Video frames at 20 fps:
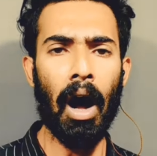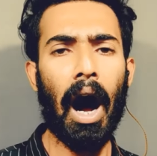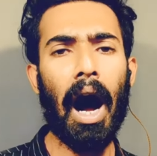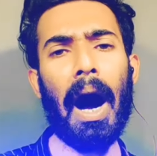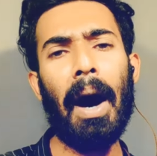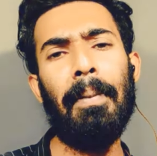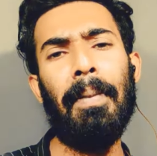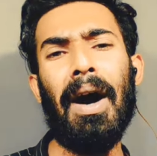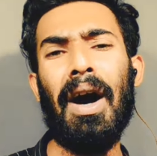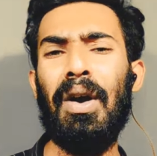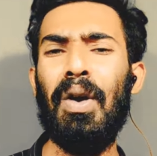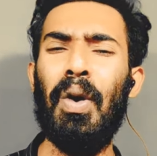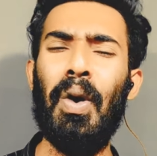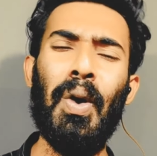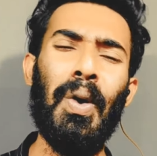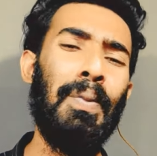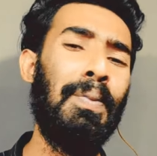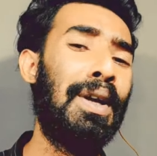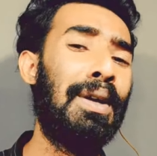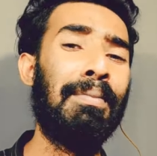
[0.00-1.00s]
আমারও
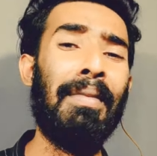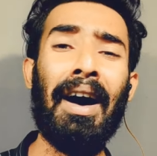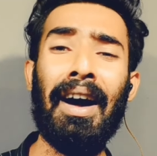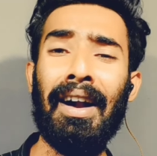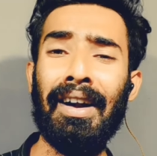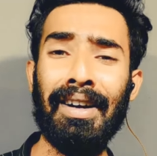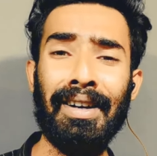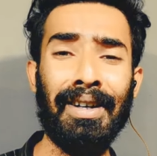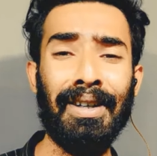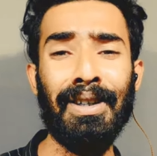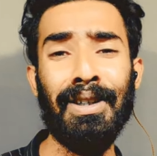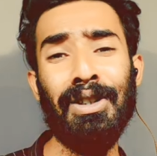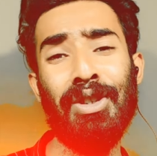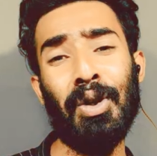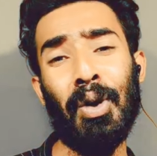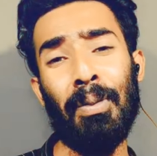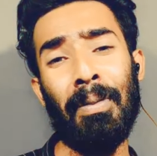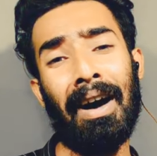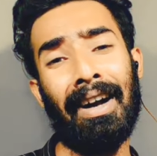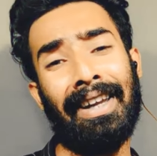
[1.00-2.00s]
বিমান
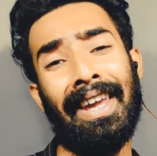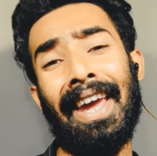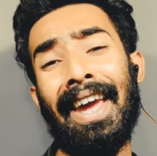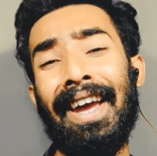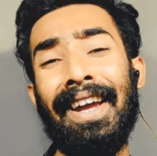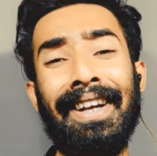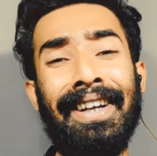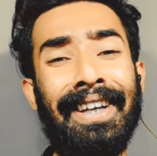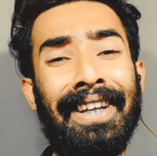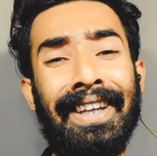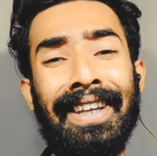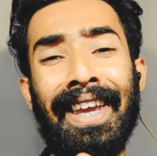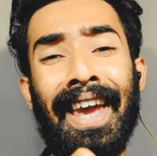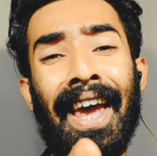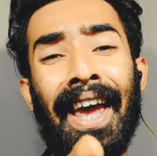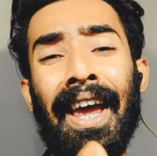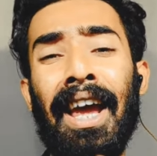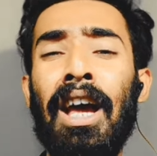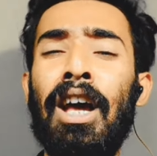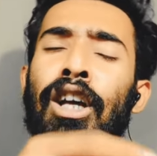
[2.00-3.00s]
তোমাকে নিয়ে
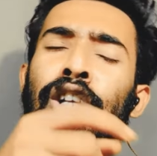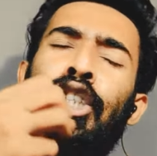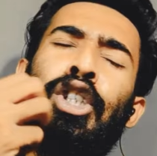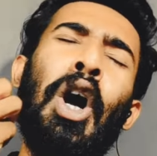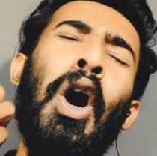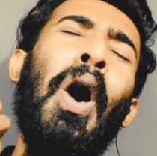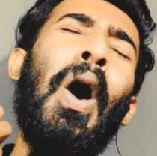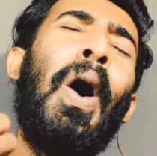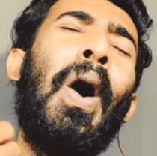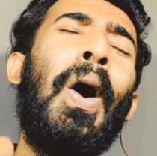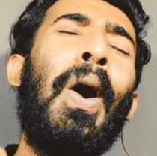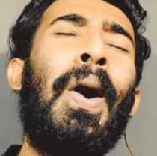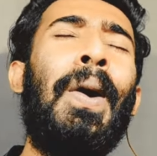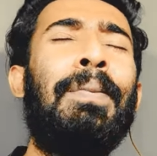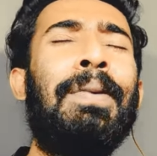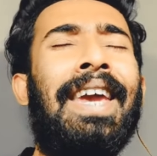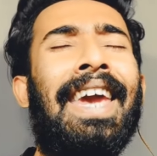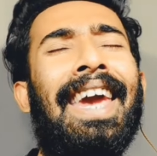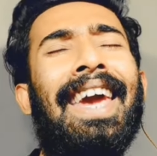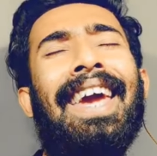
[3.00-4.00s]
সব
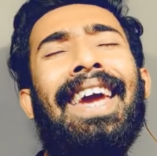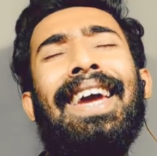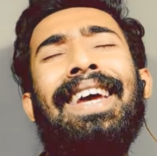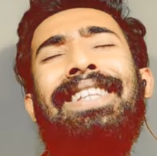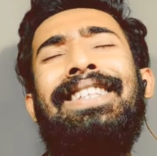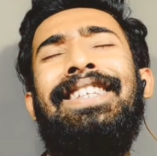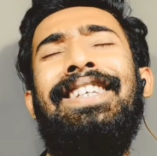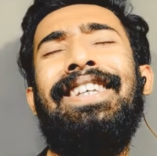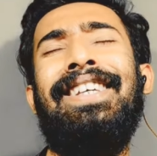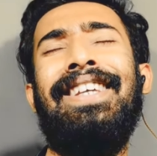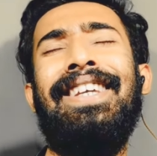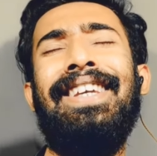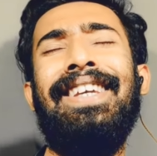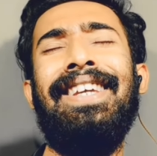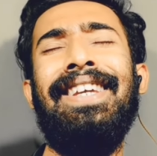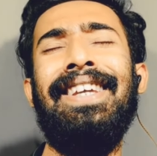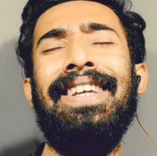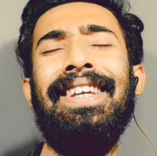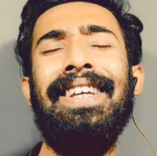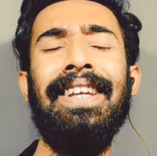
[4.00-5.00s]
গেছি
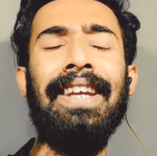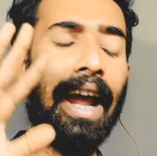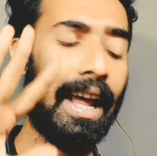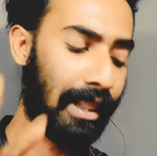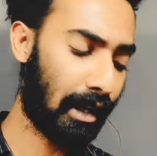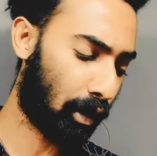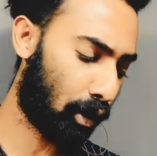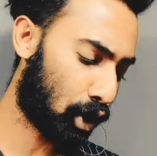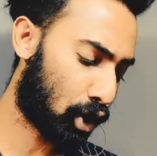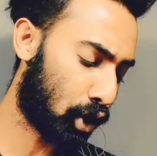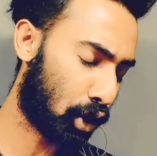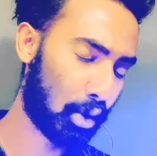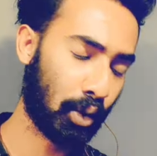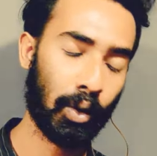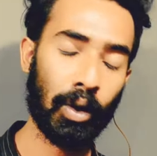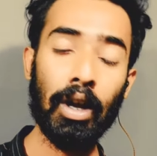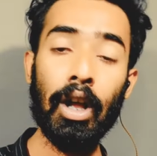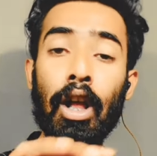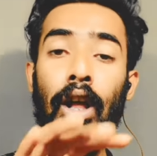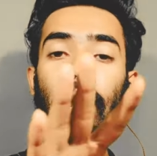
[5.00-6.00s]
এ দেখো শোনো
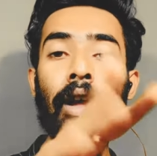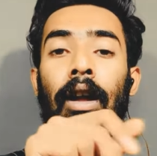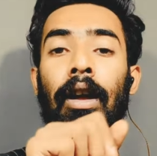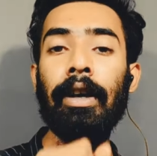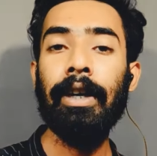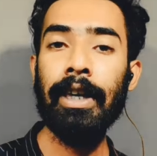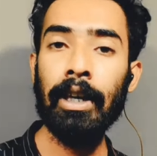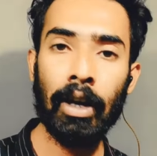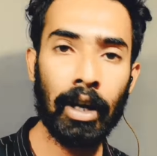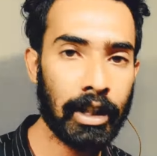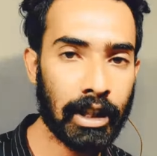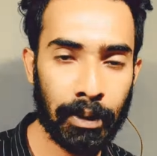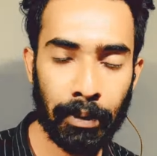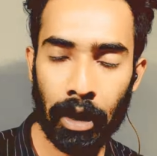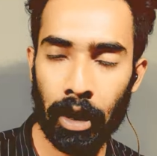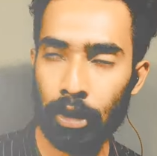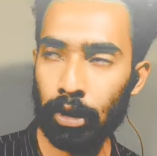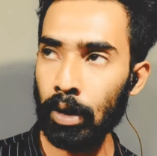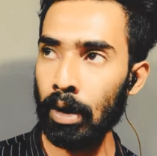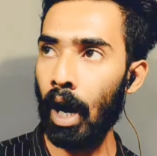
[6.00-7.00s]
কি হয়েছে
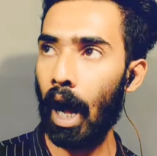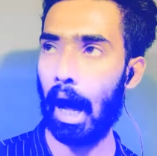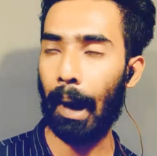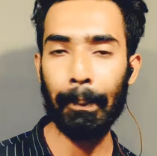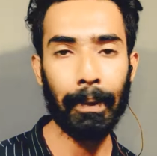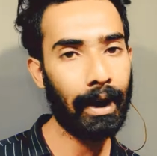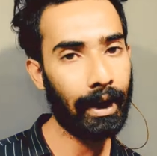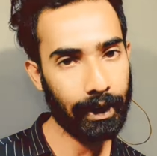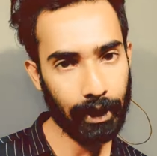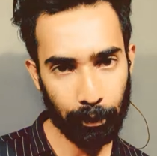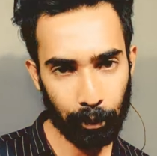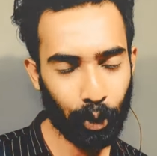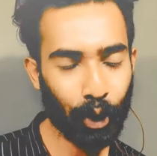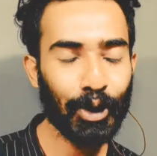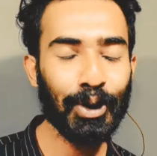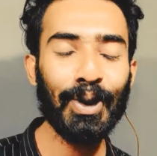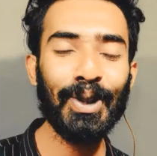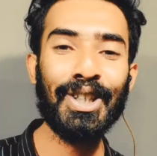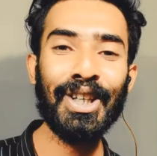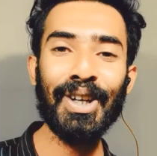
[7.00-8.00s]
বলো তো আমার একটা
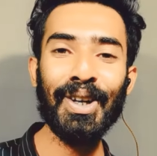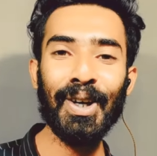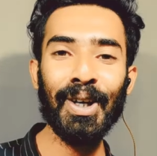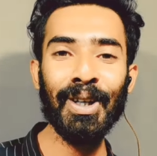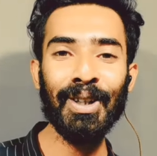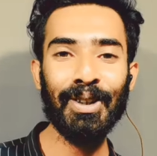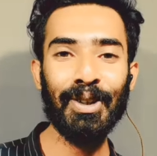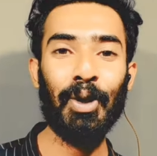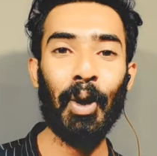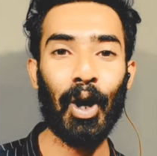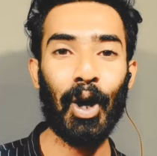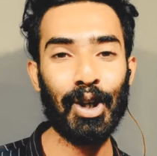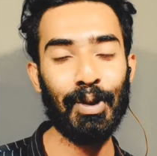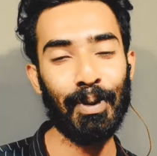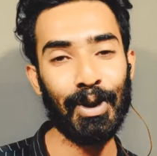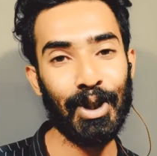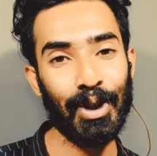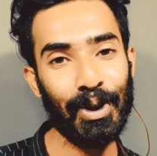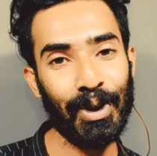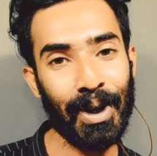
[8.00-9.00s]
বন্ধু ছিল দশ
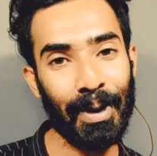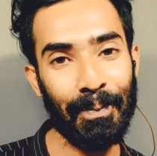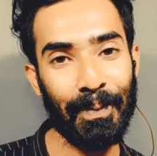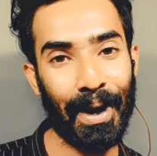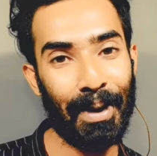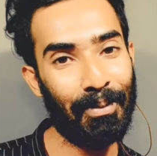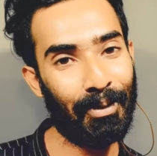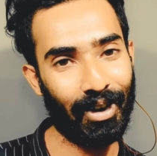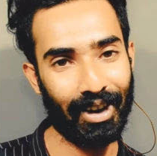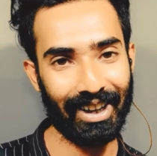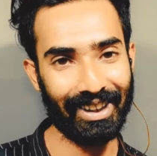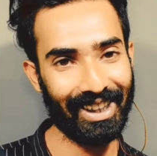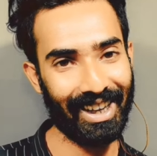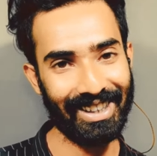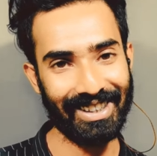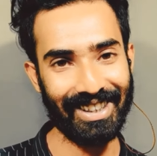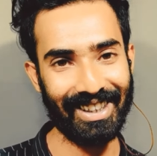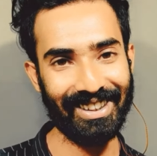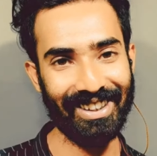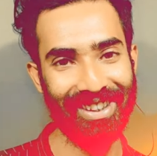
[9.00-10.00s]
বছর ধরে প্রেম করে তার
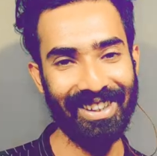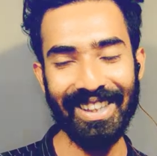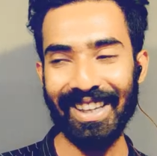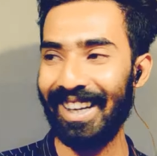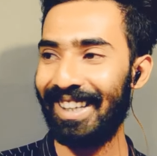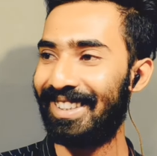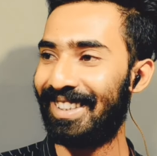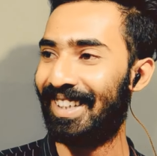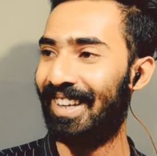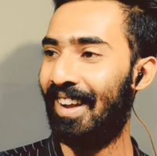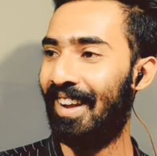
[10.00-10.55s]
সাথে ঠিক আছে